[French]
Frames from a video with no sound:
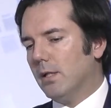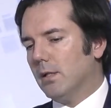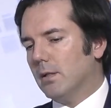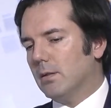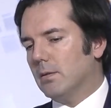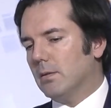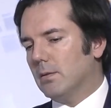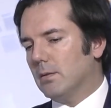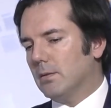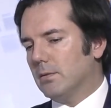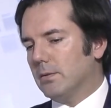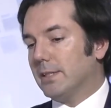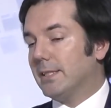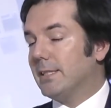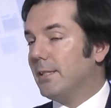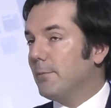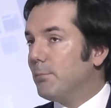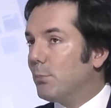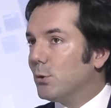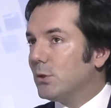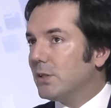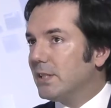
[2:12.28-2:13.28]
euh,
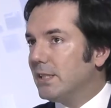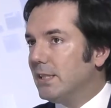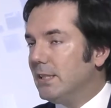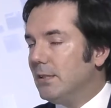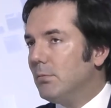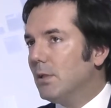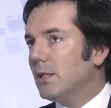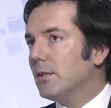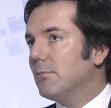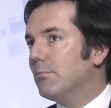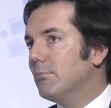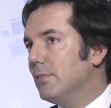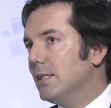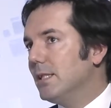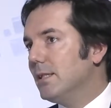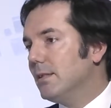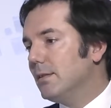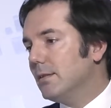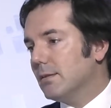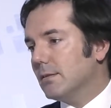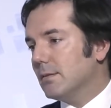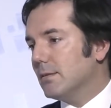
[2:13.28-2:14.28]
c'est possible,
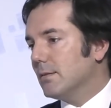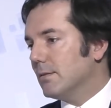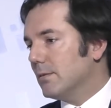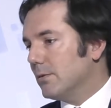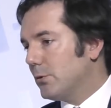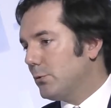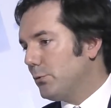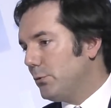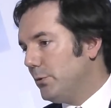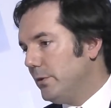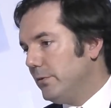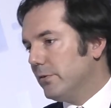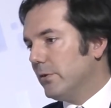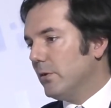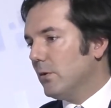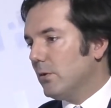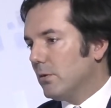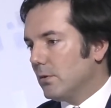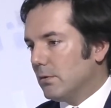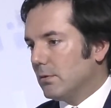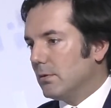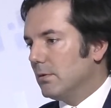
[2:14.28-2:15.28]
mais euh,
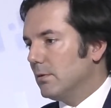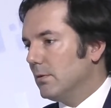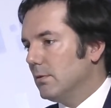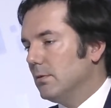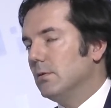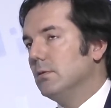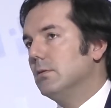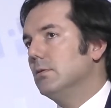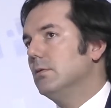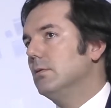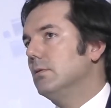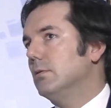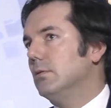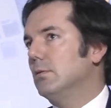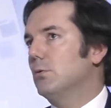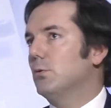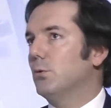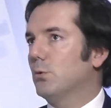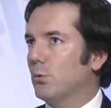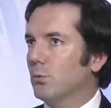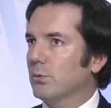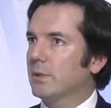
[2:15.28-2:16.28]
suivant euh,
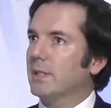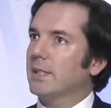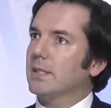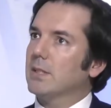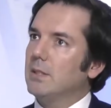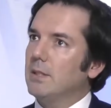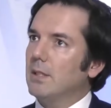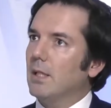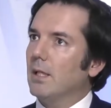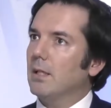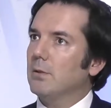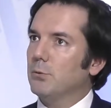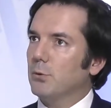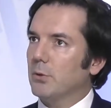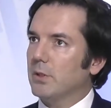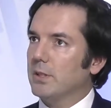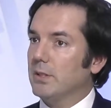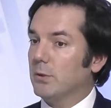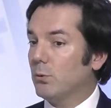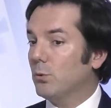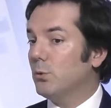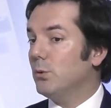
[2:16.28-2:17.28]
le contexte général du
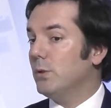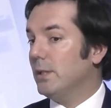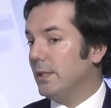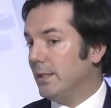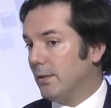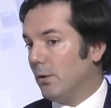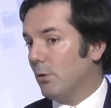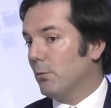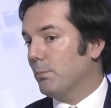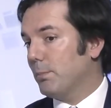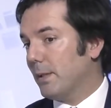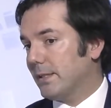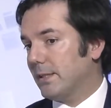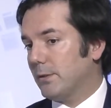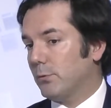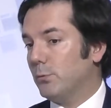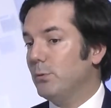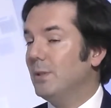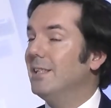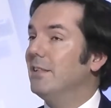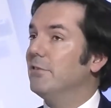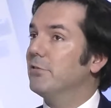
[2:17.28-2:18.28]
réseau et en
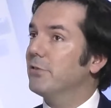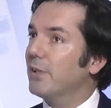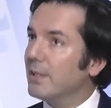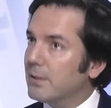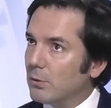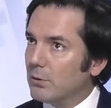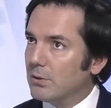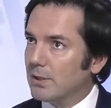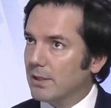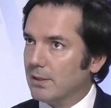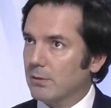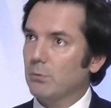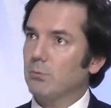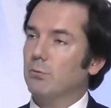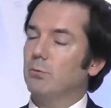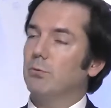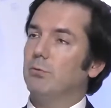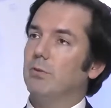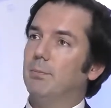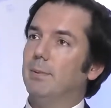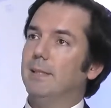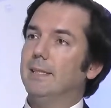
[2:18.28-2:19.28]
particulier les frais de transaction que vous
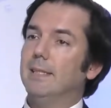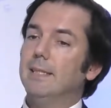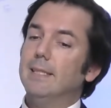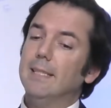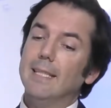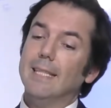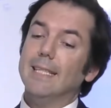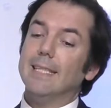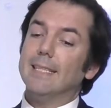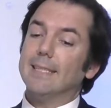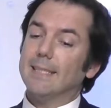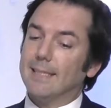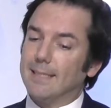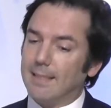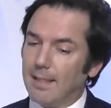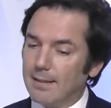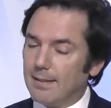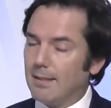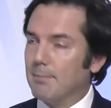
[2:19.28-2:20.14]
devez payer, ça n'a